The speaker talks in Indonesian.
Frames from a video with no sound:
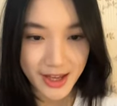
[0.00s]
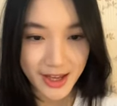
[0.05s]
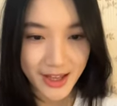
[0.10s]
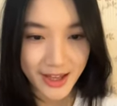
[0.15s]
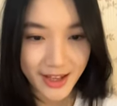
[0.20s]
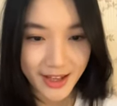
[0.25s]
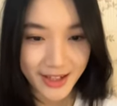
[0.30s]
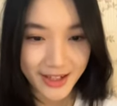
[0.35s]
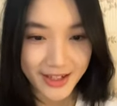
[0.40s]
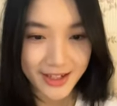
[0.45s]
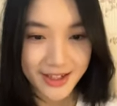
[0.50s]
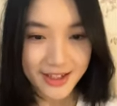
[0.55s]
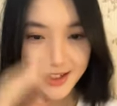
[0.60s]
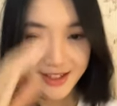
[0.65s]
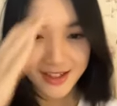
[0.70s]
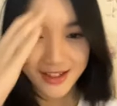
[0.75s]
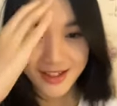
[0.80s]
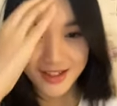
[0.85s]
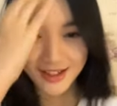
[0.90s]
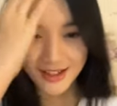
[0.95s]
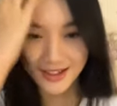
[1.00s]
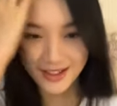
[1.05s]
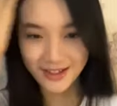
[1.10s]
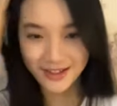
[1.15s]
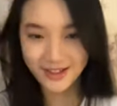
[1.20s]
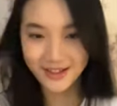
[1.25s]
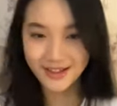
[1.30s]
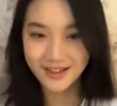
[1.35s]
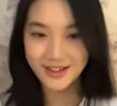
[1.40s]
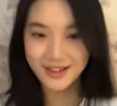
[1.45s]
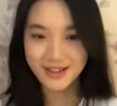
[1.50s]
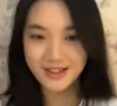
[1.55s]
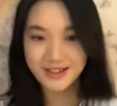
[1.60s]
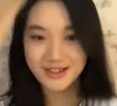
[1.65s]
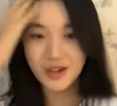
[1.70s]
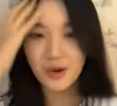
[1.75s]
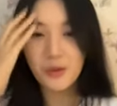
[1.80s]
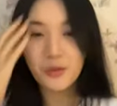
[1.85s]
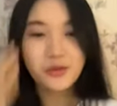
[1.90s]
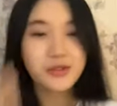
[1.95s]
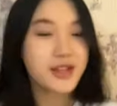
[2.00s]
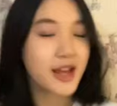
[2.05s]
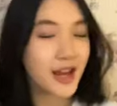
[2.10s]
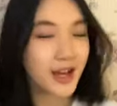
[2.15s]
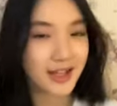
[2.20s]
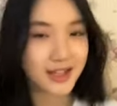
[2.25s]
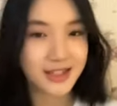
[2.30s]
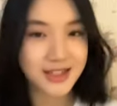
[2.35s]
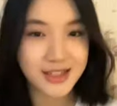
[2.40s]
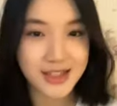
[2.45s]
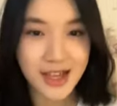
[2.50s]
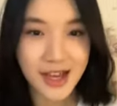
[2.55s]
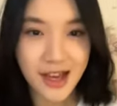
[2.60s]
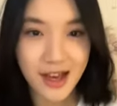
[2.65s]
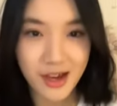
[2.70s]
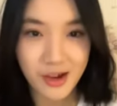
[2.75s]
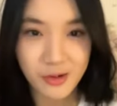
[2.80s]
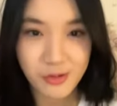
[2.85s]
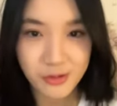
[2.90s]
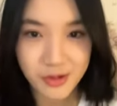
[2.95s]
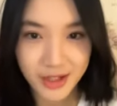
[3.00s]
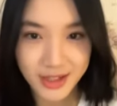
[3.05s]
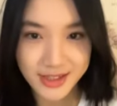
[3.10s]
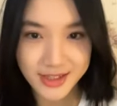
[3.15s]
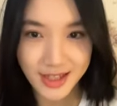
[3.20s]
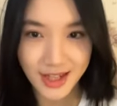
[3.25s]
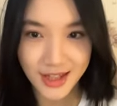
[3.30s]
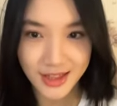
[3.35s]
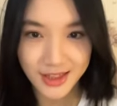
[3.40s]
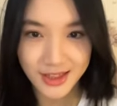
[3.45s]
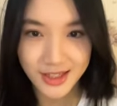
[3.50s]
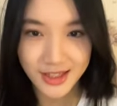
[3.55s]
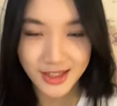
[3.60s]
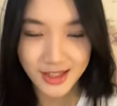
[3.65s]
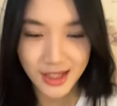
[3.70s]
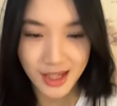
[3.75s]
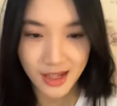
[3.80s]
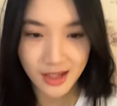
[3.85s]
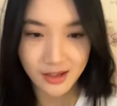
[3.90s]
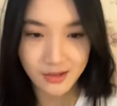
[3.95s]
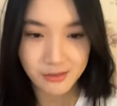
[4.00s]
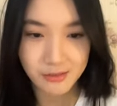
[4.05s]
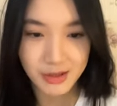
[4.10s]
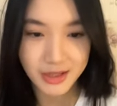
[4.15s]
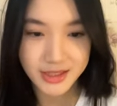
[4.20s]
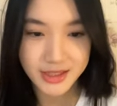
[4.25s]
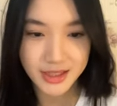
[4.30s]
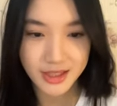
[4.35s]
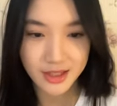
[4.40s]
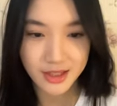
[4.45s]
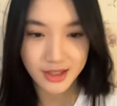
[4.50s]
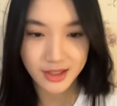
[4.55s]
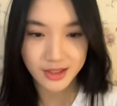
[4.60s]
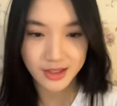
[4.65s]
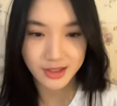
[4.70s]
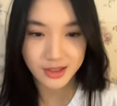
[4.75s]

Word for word: alay ya udah enggak aku nggak salting dah baca